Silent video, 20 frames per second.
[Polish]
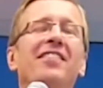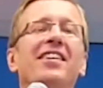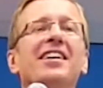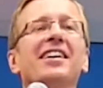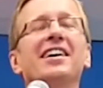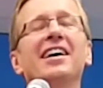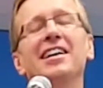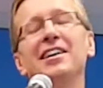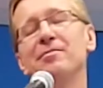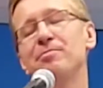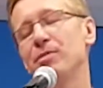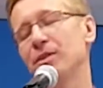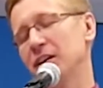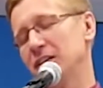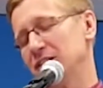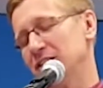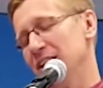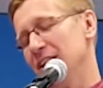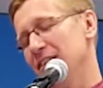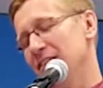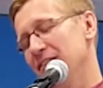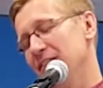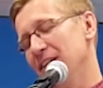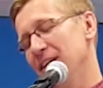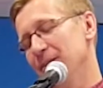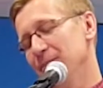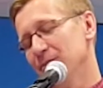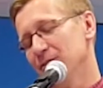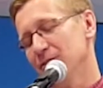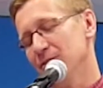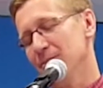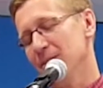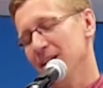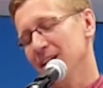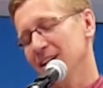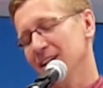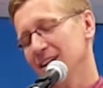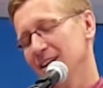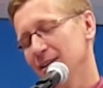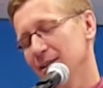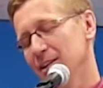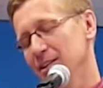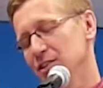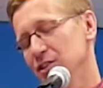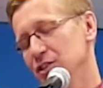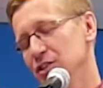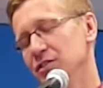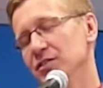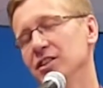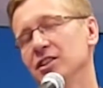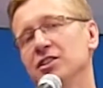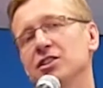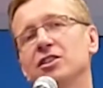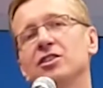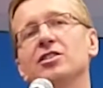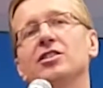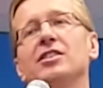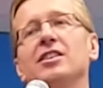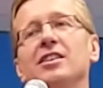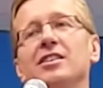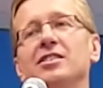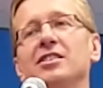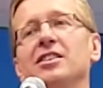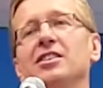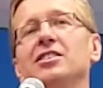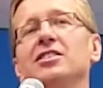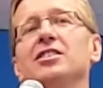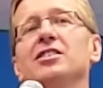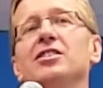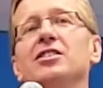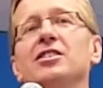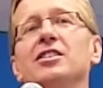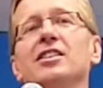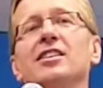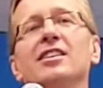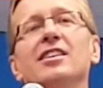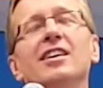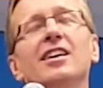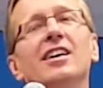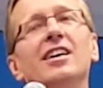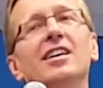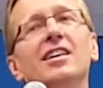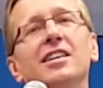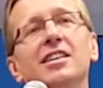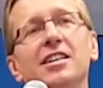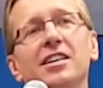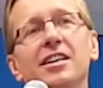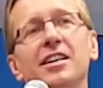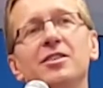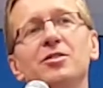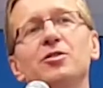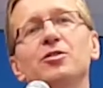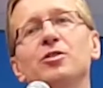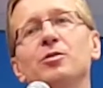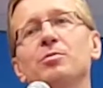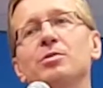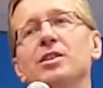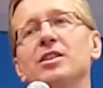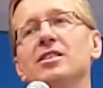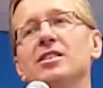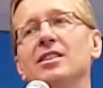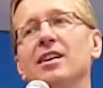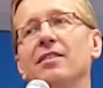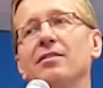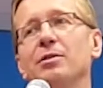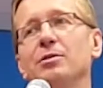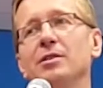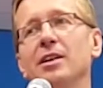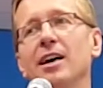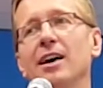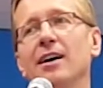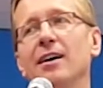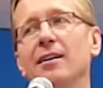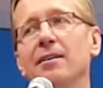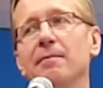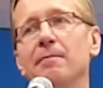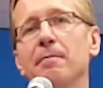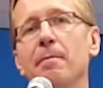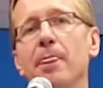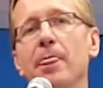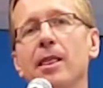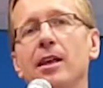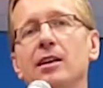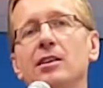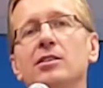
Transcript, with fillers: W Ewangelii pokazałem Wam, w Marka 9:43, że Jezus to przedstawił tak.